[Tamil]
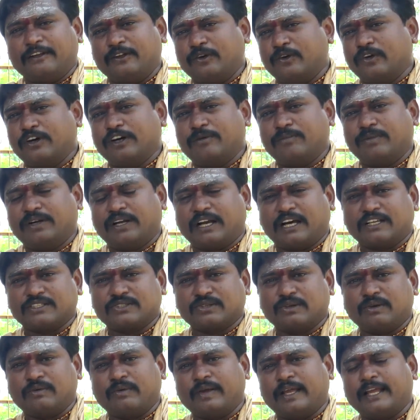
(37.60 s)
யோகம்னு
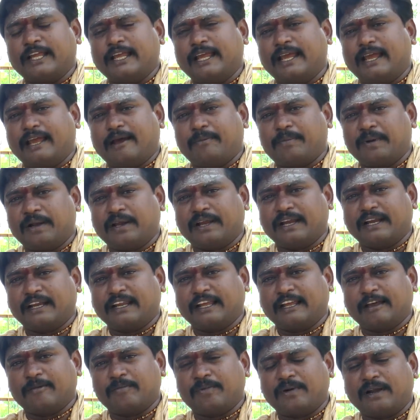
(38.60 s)
நான் சொல்லுவேன் ஏன் அப்படின்னு
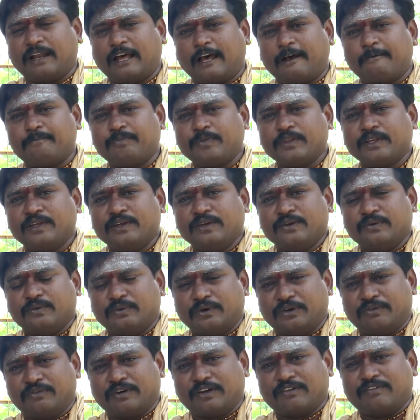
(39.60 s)
கேட்டிங்க அப்படின்னா
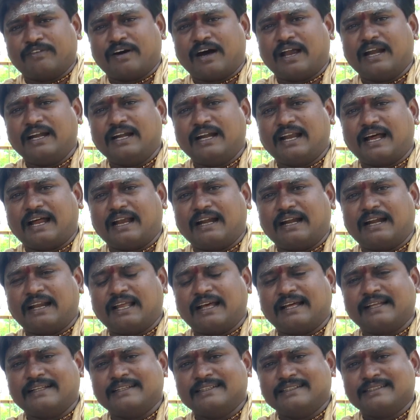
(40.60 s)
ஒருவர்
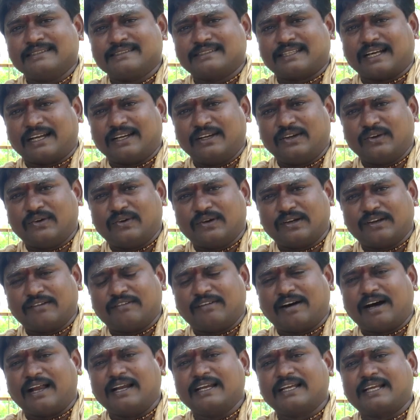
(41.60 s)
வாழ்நாளில் தன்னோட
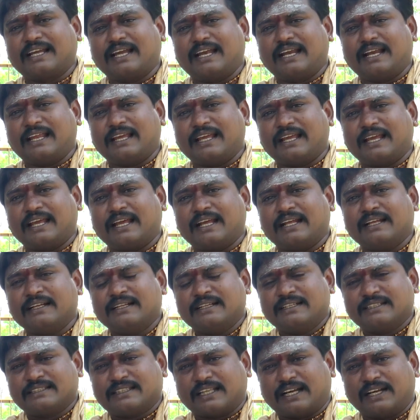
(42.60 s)
வாழ்க்கையிலேயே
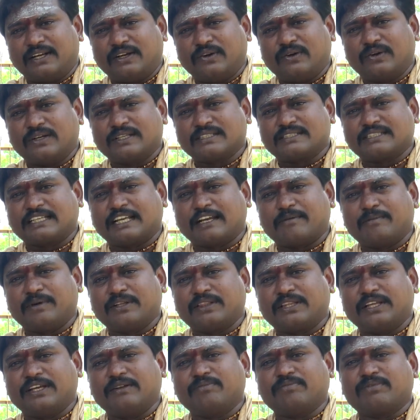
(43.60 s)
தன்னோட
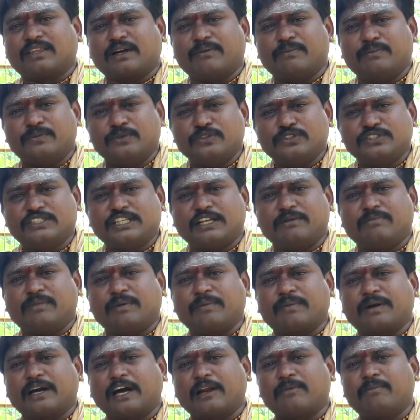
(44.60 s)
சிரமத்தையும் தம்
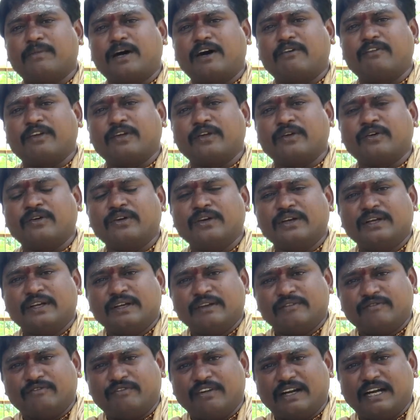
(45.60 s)
முன்ஜென்ம கர்மாவையும்
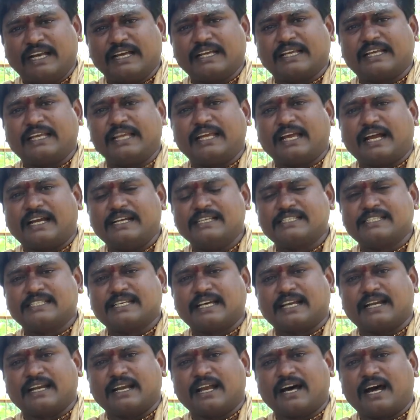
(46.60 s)
விளக்கி
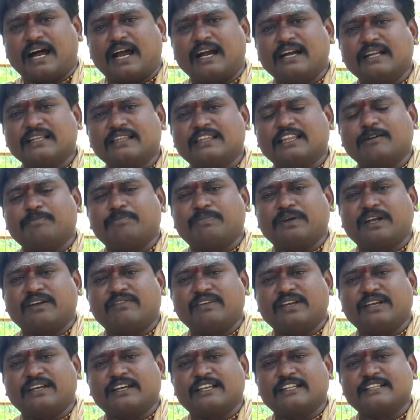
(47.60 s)
அழிச்சிட்டாருன்னா அடுத்த
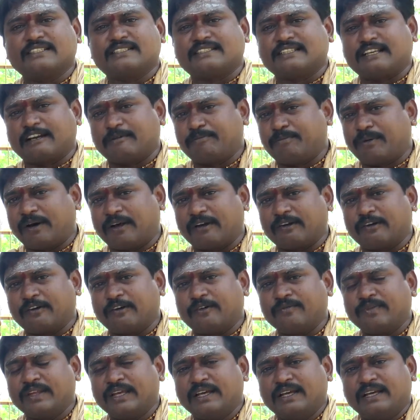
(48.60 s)
பிறவிங்கிறது சிறப்பாக
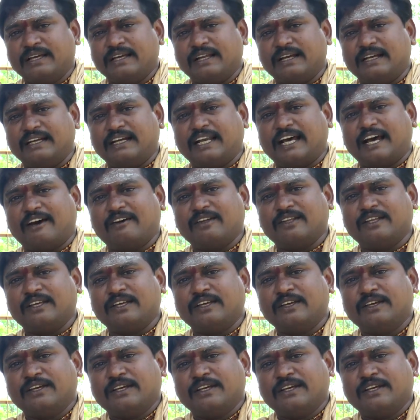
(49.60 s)
இருக்கும் ரெண்டாவது